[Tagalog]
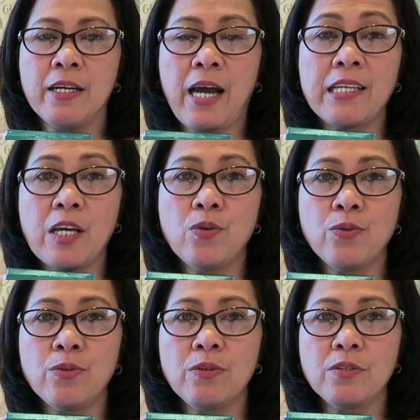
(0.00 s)
kahit
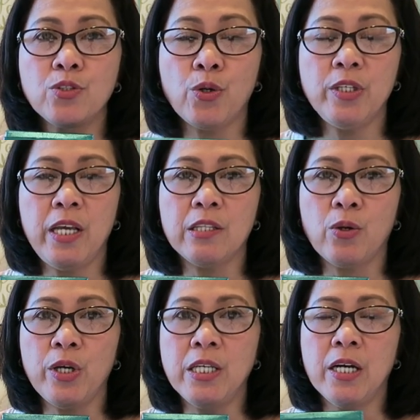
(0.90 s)
anong store
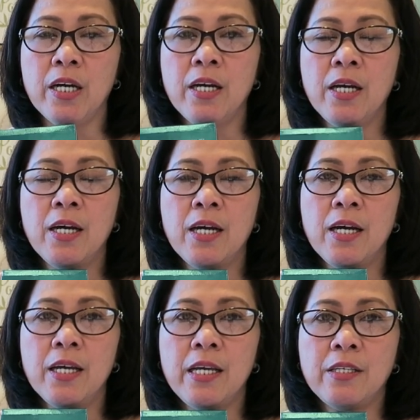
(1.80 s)
dito, either
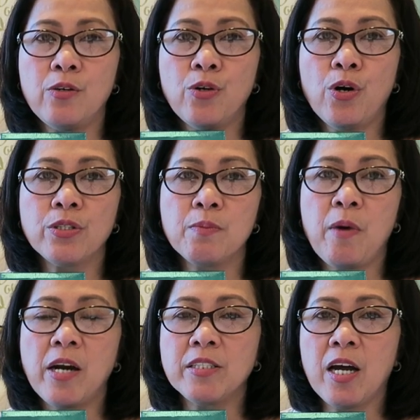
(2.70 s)
either Rose,
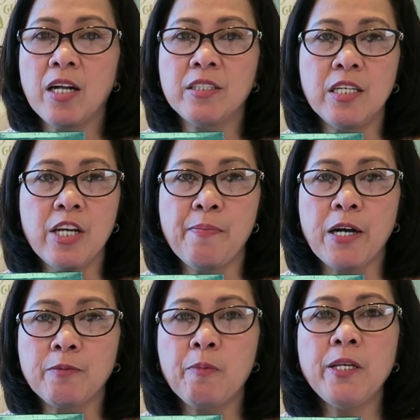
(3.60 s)
Marshall, TJ Maxx.